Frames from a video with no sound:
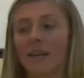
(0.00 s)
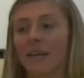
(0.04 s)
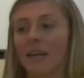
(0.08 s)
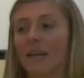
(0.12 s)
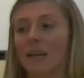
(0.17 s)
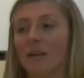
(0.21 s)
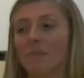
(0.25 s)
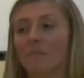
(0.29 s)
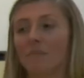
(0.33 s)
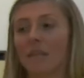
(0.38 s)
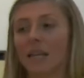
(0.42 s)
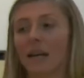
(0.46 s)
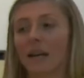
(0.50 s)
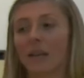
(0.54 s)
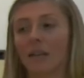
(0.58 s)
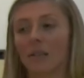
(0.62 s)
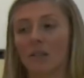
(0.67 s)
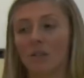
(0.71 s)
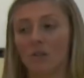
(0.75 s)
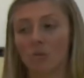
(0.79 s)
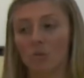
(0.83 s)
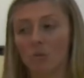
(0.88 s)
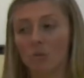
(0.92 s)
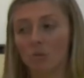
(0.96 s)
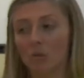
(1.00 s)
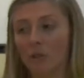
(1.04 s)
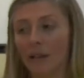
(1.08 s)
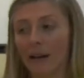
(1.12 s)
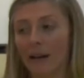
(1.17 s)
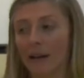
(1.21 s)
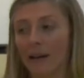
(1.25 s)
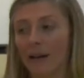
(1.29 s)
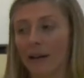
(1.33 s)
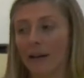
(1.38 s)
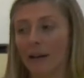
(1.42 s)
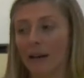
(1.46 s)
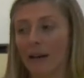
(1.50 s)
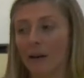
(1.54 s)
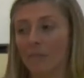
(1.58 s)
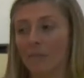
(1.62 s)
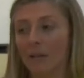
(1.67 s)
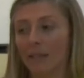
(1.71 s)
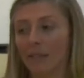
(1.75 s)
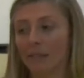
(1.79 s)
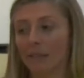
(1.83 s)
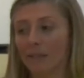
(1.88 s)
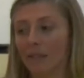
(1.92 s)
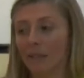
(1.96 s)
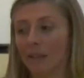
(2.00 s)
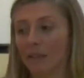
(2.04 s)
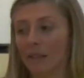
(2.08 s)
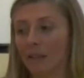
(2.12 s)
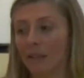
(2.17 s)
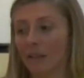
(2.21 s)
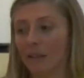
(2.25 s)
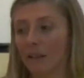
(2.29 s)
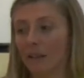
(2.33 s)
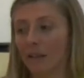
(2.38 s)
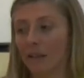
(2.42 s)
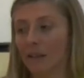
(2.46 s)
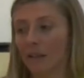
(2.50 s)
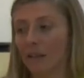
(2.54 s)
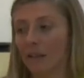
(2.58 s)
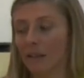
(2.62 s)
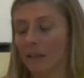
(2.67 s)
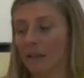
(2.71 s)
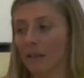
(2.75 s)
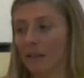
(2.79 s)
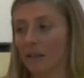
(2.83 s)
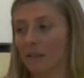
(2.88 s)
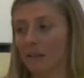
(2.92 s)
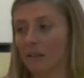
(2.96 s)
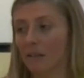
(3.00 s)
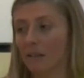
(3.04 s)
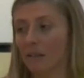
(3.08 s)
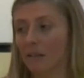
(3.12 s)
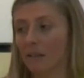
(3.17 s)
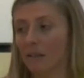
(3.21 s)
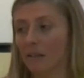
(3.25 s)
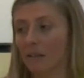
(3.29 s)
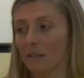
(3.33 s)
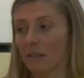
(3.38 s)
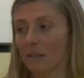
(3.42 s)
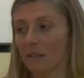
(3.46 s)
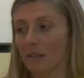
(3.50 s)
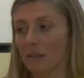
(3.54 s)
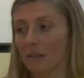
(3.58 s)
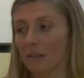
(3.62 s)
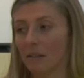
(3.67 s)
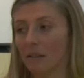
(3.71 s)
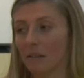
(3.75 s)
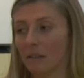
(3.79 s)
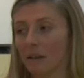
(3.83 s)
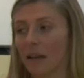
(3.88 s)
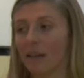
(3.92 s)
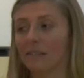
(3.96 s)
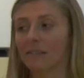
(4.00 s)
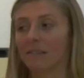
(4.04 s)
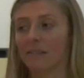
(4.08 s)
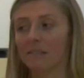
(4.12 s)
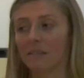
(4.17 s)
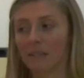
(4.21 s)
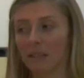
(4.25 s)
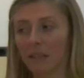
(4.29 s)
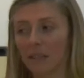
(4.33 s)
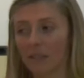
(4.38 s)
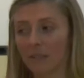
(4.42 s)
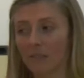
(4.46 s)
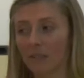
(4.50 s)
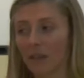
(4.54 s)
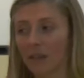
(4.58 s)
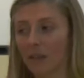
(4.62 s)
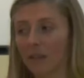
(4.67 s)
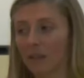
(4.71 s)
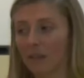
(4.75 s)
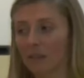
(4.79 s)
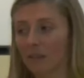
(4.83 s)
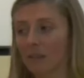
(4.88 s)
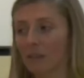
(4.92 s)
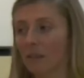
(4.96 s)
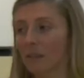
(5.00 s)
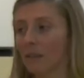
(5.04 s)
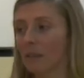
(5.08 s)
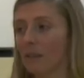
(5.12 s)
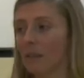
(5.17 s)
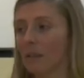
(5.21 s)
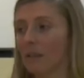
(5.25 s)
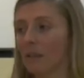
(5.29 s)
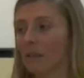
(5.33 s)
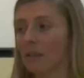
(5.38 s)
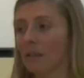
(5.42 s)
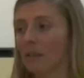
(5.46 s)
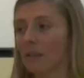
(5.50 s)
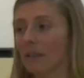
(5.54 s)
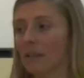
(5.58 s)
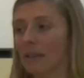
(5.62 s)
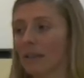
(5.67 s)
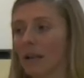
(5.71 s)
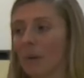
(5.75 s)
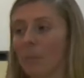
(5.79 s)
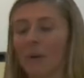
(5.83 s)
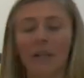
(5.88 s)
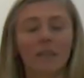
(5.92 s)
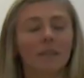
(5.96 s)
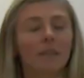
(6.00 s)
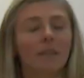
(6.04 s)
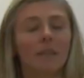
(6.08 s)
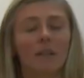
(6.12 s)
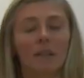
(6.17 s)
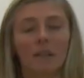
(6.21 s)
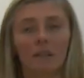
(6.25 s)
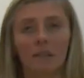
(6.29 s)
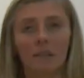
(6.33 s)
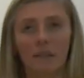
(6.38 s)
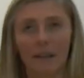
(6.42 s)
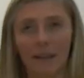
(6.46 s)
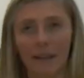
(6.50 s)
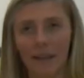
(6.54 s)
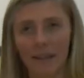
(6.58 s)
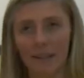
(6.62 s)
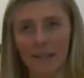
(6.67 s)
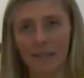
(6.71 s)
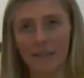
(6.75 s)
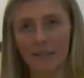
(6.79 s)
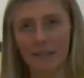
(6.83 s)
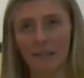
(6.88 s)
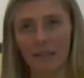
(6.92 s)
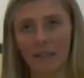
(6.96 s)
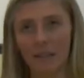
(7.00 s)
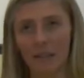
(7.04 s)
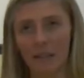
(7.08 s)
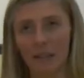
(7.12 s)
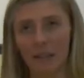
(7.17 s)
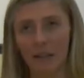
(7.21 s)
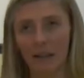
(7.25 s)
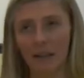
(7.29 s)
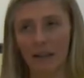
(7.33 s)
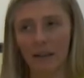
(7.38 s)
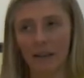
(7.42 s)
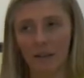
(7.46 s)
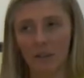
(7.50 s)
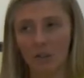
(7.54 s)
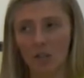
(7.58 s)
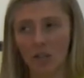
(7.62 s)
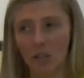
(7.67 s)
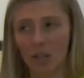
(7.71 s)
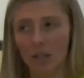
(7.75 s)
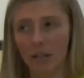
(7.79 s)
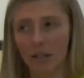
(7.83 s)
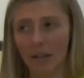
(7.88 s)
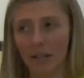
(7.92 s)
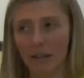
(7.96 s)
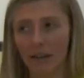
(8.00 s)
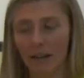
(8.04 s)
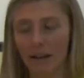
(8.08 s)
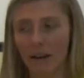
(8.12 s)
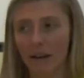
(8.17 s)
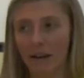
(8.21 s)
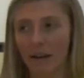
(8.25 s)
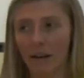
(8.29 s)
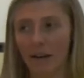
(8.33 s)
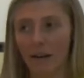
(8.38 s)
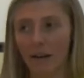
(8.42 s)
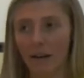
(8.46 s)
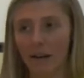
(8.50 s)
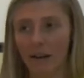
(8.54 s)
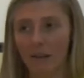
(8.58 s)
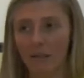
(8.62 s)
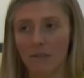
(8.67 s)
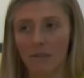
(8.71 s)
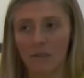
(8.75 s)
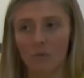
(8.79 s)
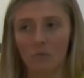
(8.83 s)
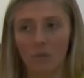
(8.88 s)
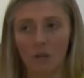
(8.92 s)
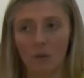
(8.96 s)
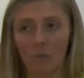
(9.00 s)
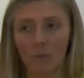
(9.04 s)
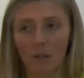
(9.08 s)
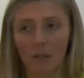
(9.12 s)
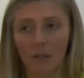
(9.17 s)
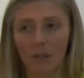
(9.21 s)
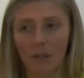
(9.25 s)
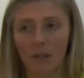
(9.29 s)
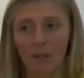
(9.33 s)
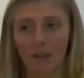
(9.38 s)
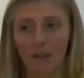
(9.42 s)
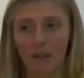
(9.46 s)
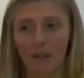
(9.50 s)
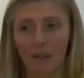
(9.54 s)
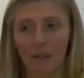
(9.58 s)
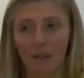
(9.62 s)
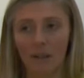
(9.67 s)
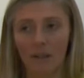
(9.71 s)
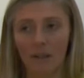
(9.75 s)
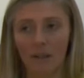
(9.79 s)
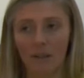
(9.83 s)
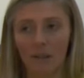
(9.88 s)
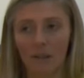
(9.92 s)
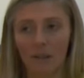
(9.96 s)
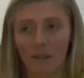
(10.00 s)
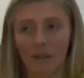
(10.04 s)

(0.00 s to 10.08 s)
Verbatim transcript: che mi aiuta a mantenere eh, attiva eh, la parte di interesse, la ricerca è sicuramente